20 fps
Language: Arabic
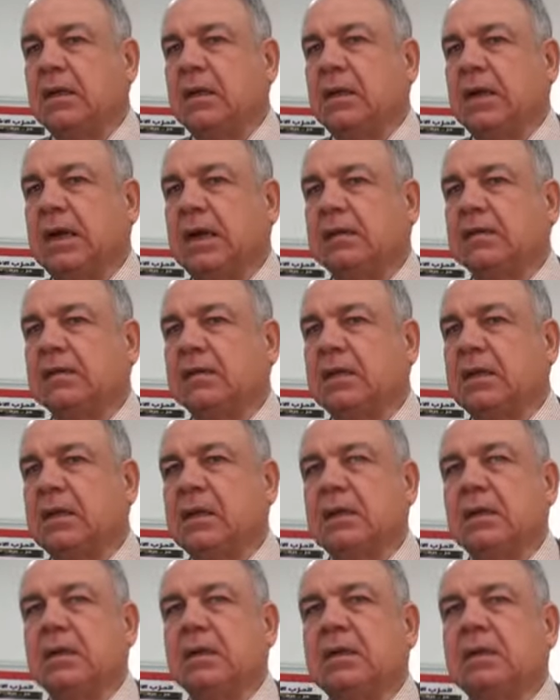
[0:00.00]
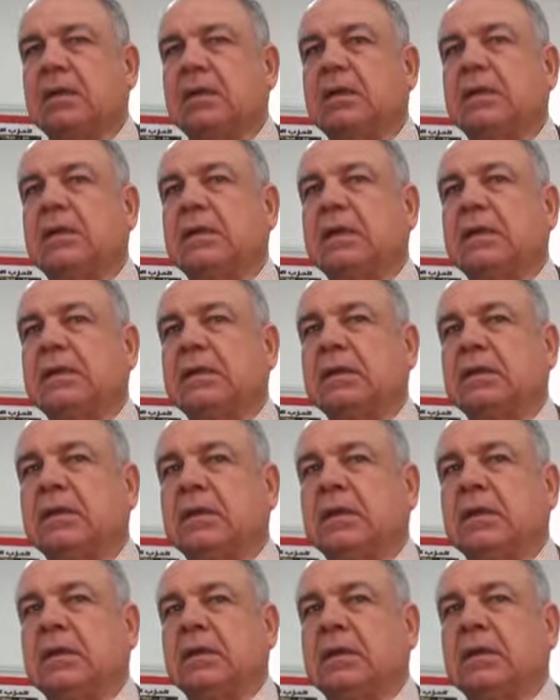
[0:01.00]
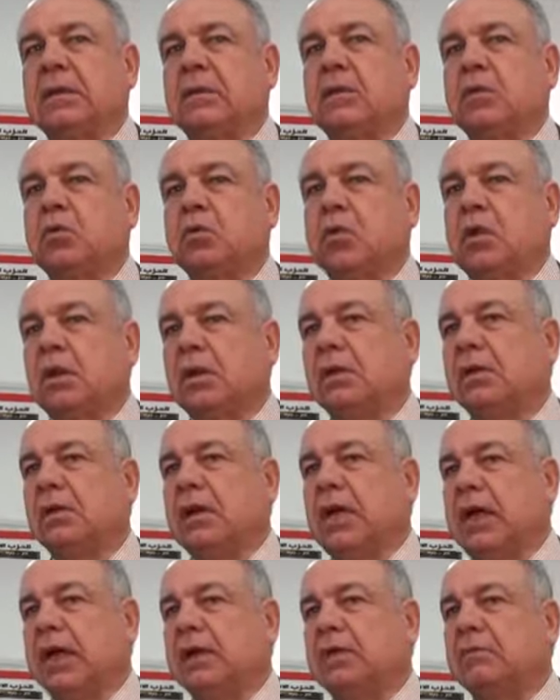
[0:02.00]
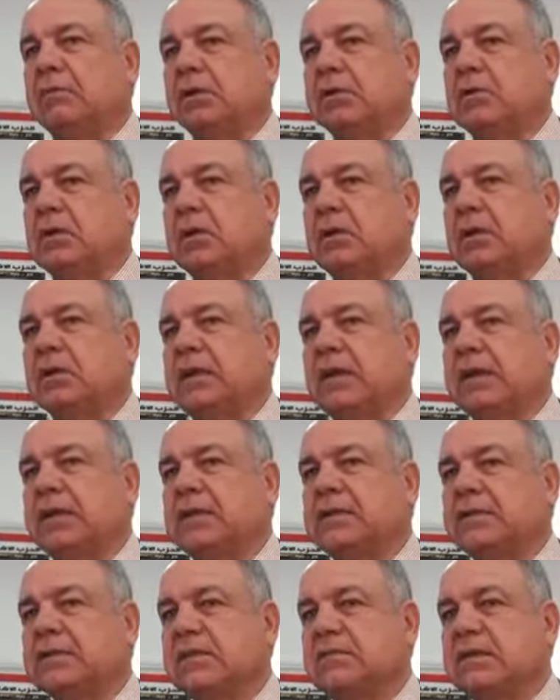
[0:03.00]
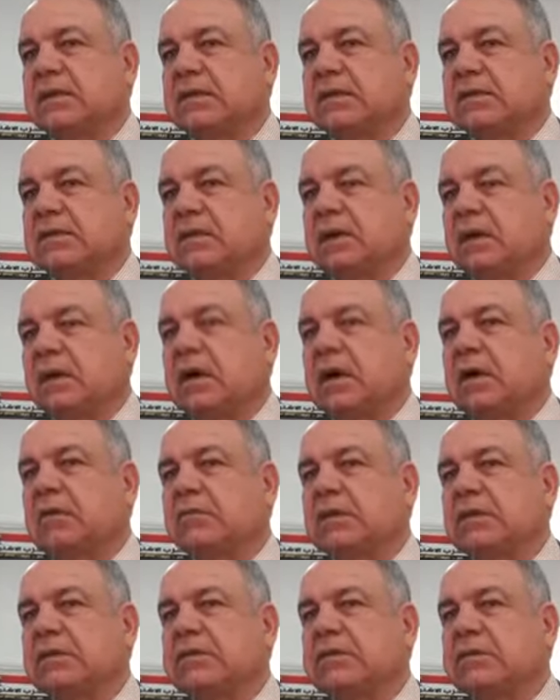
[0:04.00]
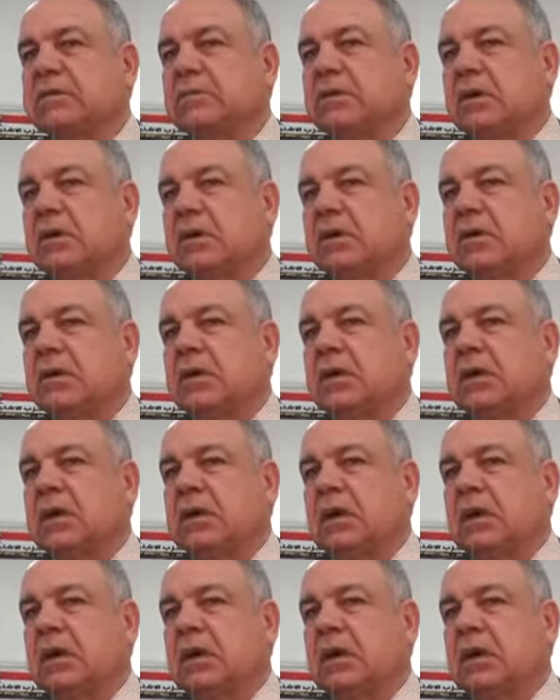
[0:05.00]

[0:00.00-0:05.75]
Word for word: حتى يعني آه، نقلل حجم الضرر الجسيم الذي يقع من استمرار